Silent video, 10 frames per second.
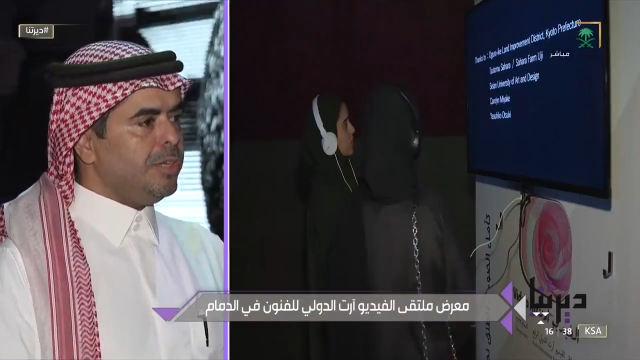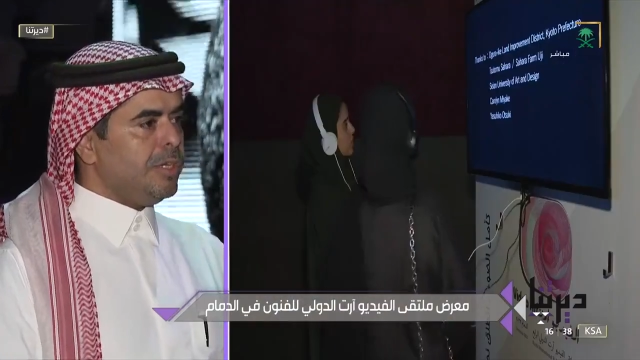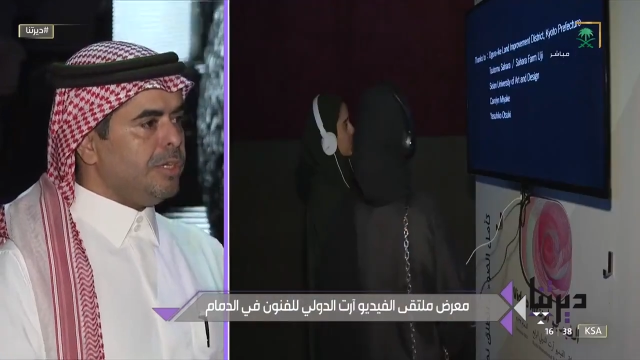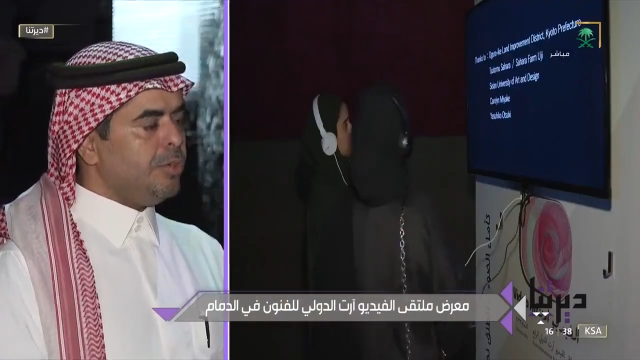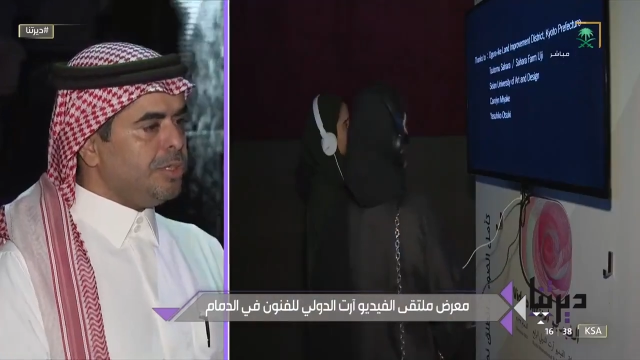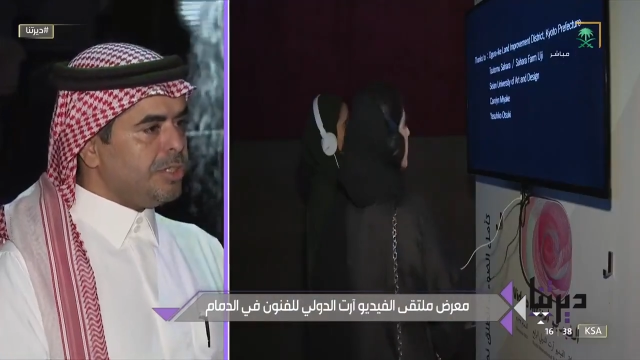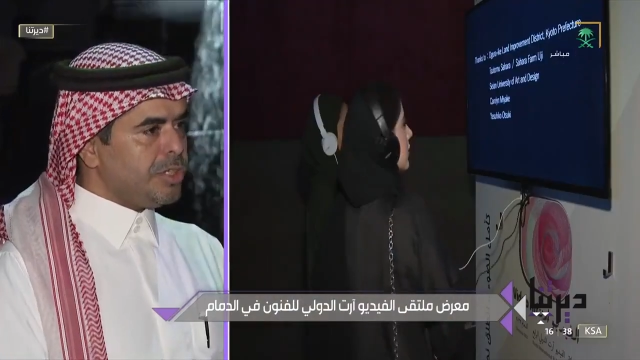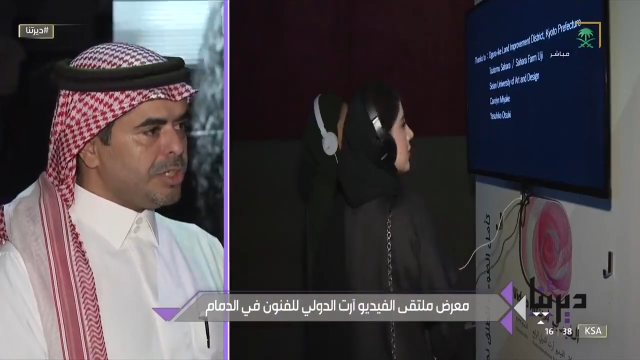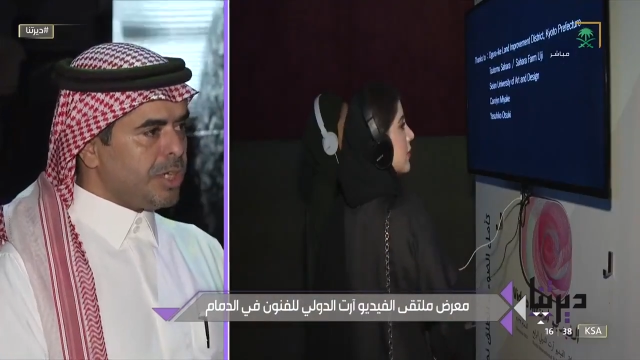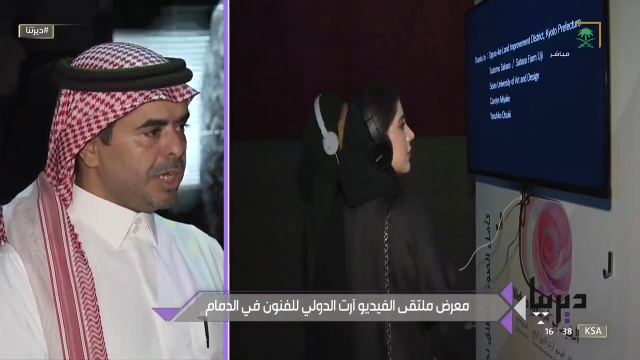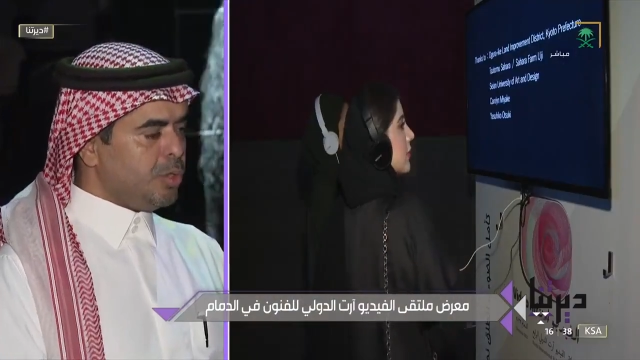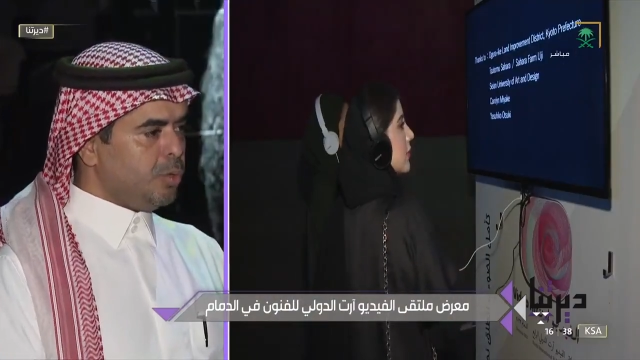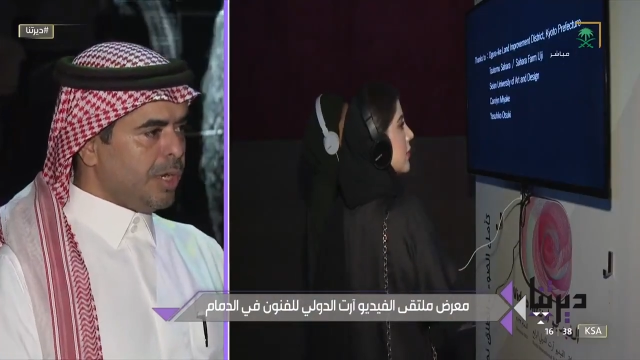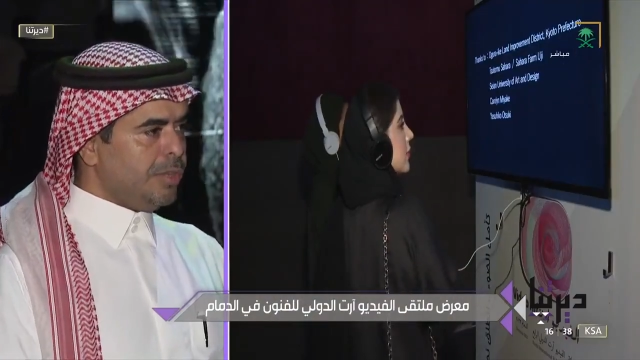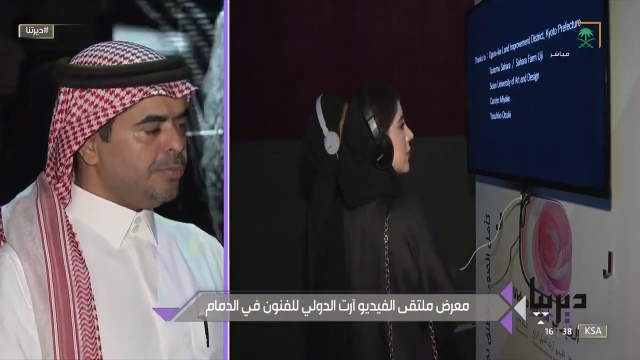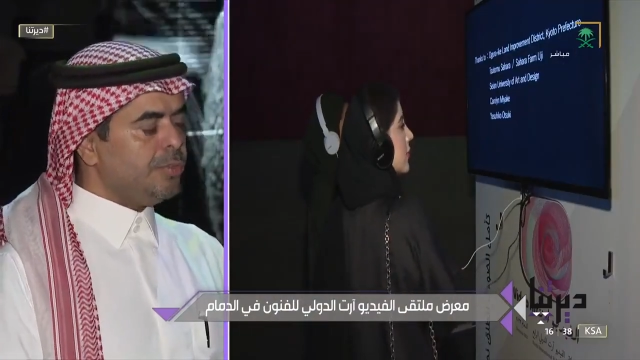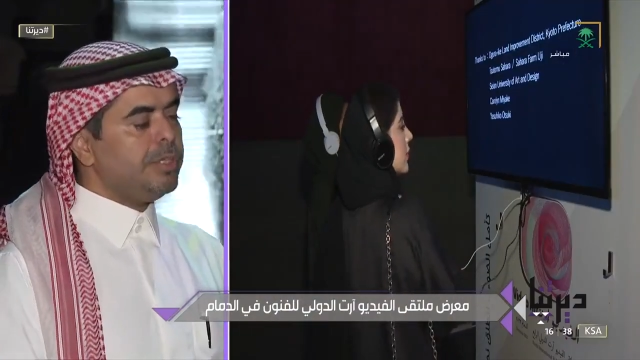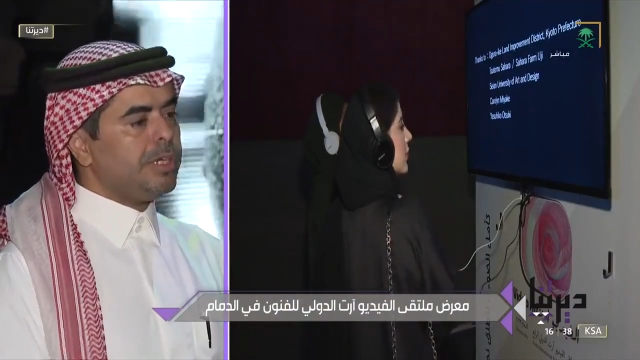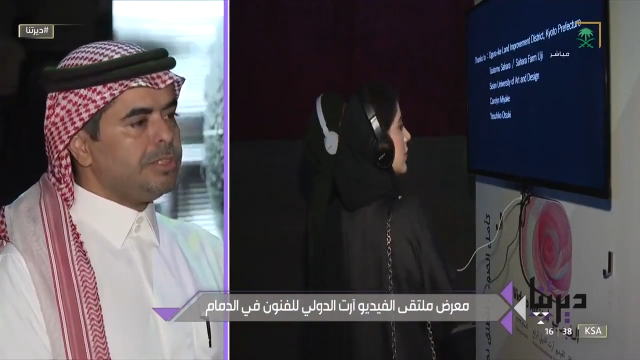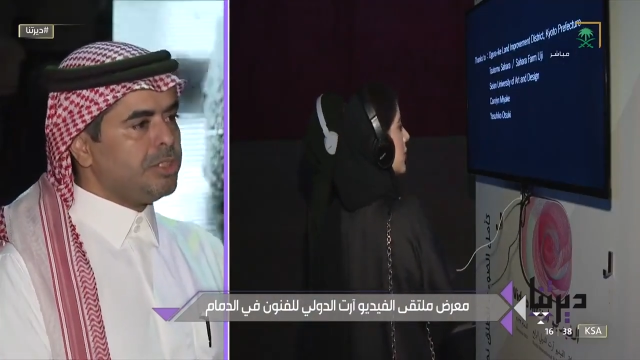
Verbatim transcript: في نوعيه الشاشات وايضا في دقه